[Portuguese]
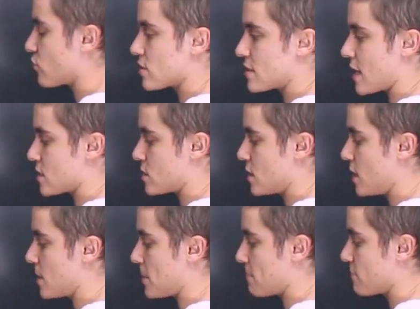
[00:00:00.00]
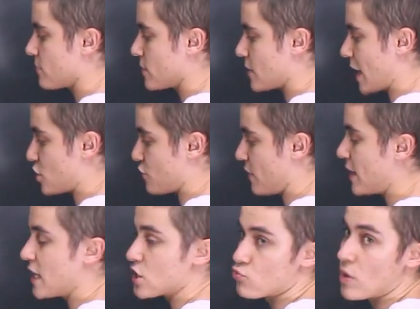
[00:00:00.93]
a velocidade dele? É
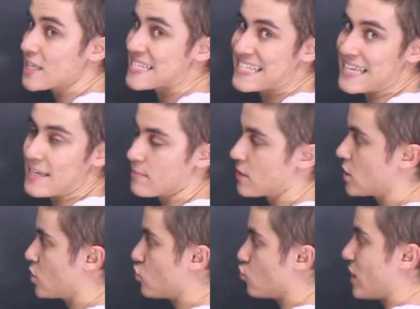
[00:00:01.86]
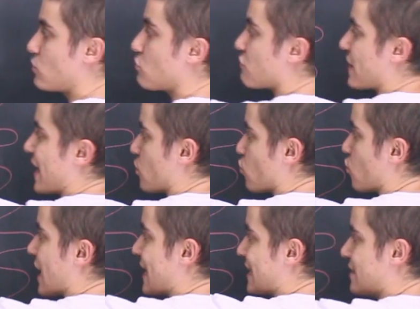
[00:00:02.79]
diferente, não é C não é no
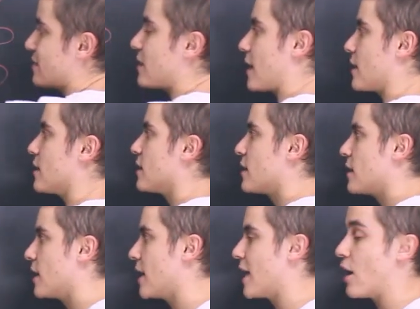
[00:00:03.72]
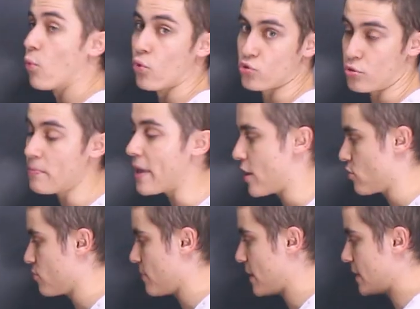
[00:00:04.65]
vácuo. Aqui tem é, é um outro
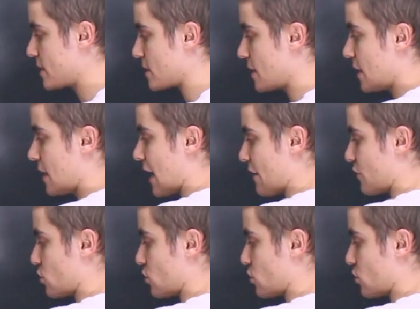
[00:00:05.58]
meio, beleza? A